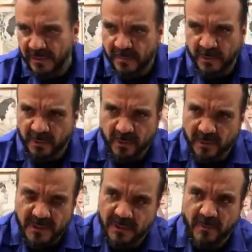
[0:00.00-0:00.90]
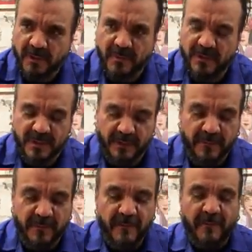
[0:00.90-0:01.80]
2012, alguma coisa assim.
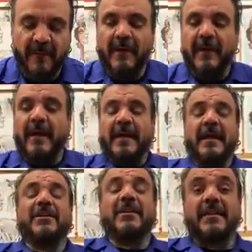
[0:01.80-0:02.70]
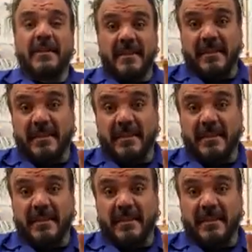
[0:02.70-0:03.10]
E acho que nessa